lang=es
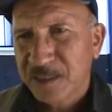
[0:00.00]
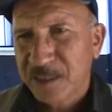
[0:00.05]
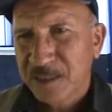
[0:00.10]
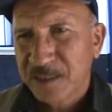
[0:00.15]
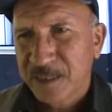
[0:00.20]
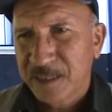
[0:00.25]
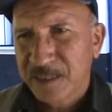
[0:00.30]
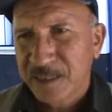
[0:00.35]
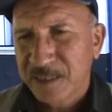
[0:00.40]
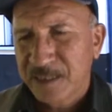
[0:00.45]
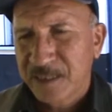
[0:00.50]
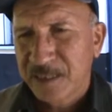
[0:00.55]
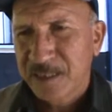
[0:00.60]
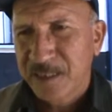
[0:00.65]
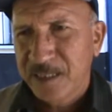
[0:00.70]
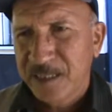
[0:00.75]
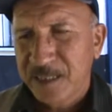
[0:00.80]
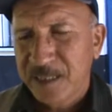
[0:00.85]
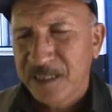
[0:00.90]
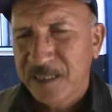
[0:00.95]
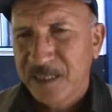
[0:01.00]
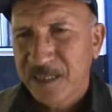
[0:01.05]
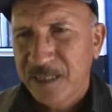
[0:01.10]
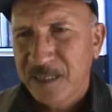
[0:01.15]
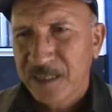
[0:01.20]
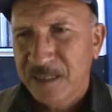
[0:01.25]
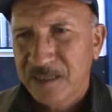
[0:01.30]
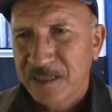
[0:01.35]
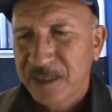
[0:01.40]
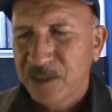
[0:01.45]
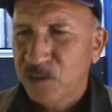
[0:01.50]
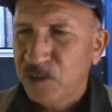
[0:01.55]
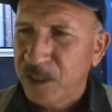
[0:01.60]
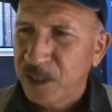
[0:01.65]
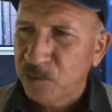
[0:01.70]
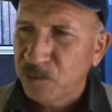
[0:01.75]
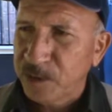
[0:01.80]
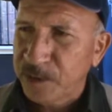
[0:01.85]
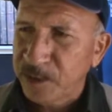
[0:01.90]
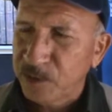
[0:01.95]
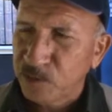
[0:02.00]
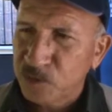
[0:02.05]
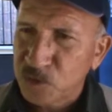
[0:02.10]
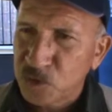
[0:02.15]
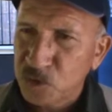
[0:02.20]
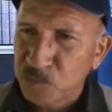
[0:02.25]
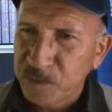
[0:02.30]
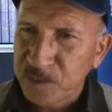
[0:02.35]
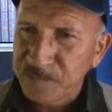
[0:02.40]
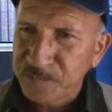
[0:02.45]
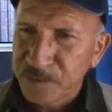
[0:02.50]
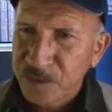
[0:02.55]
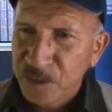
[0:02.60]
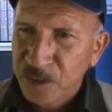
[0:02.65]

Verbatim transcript: tratar de tener eh, tanto el agua que consumen